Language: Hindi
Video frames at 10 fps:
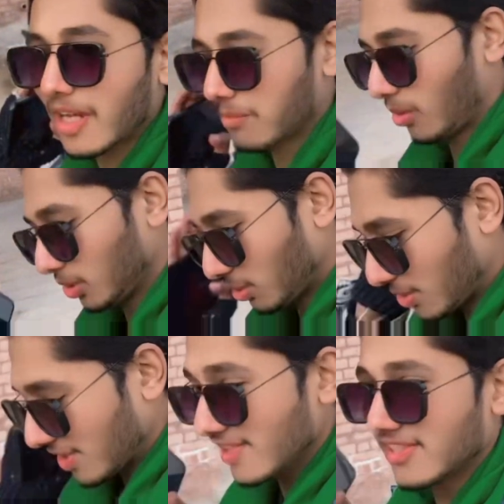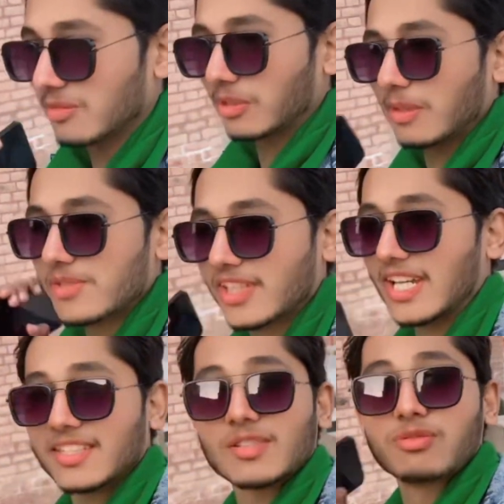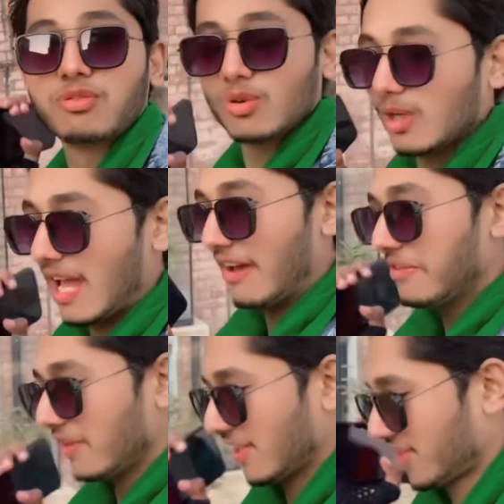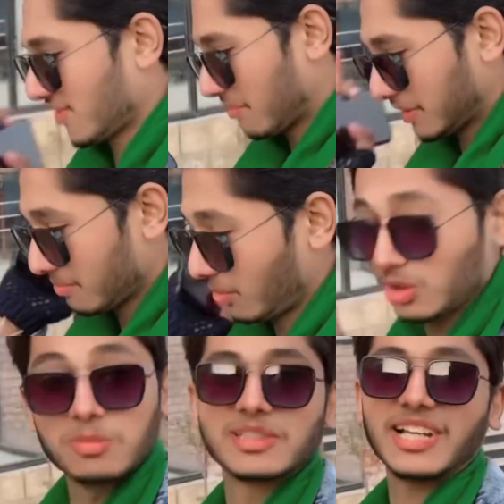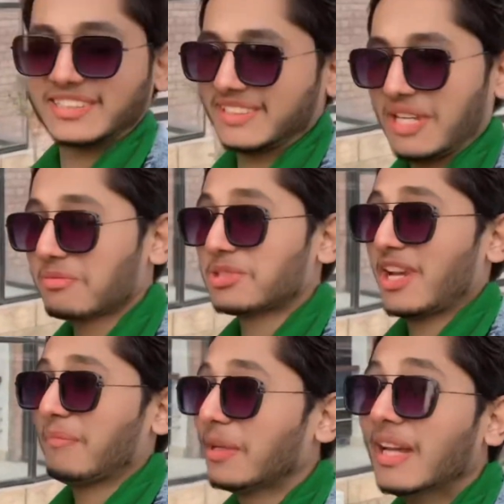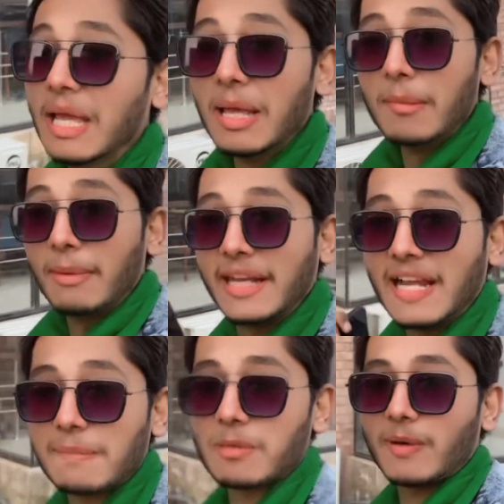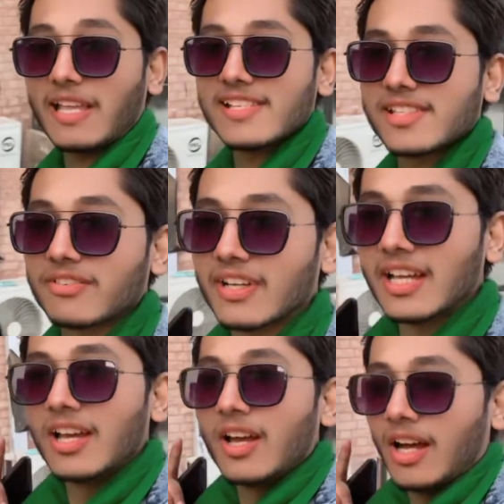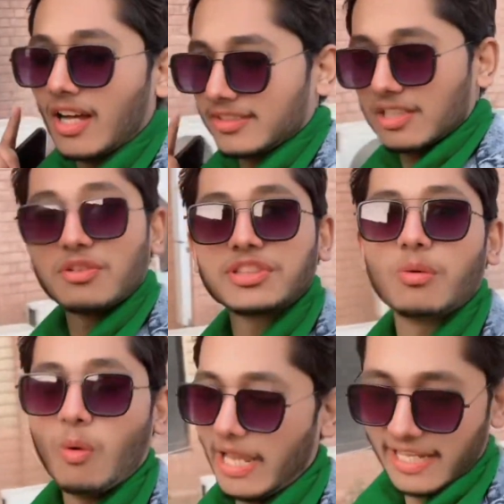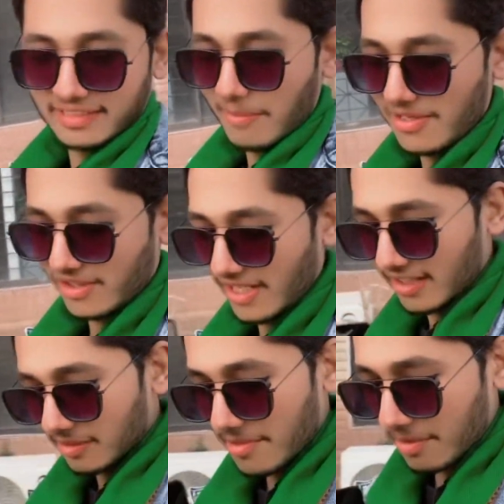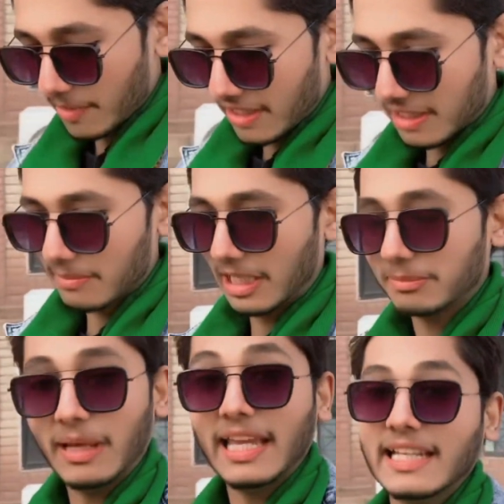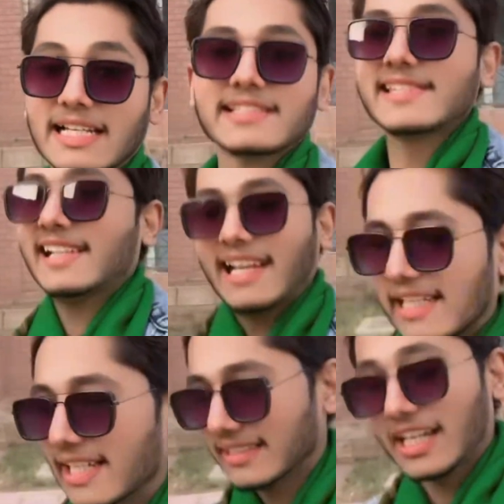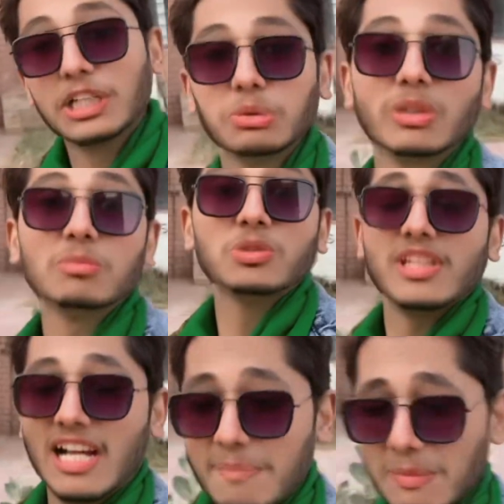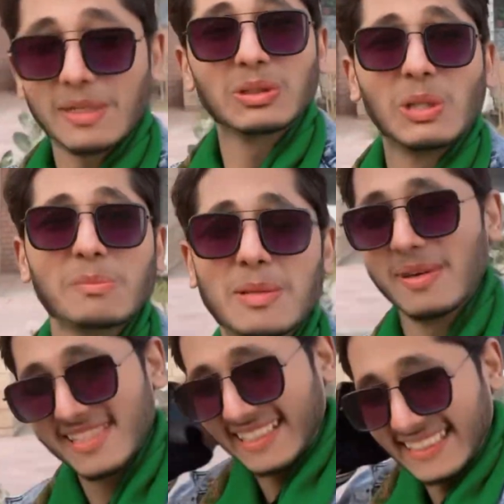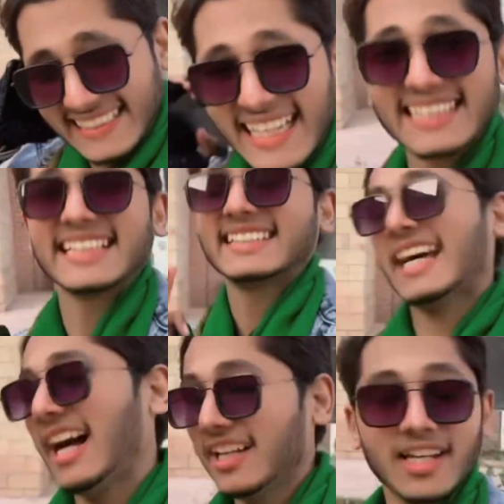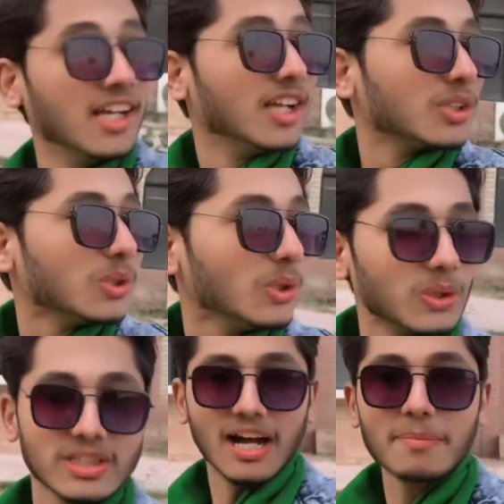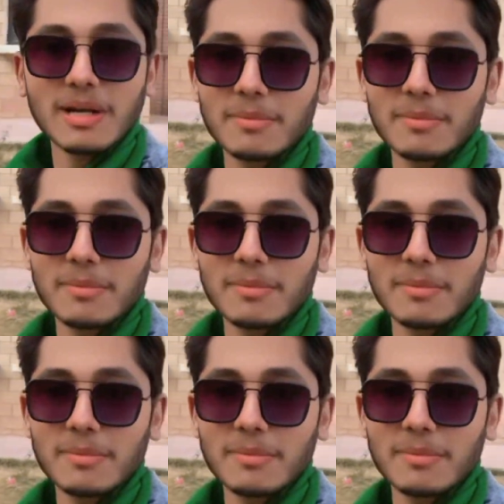यार बहुत ही कोई चिल सीन मतलब जिसे कहते हैं ना फुल हैवी वाला सिस्टम मतलब बहुत मज़ा आता था यार मुझे यहाँ पे मैंने यहाँ पर पढ़ा है सिर्फ आ, सिर्फ और सिर्फ एक सेमेस्टर एक सेमेस्टर पढ़ने के बाद मैं यहाँ से चला गया था क्योंकि मुझे यहाँ पर बिल्कुल भी मज़ा नहीं आता था तो यहाँ पर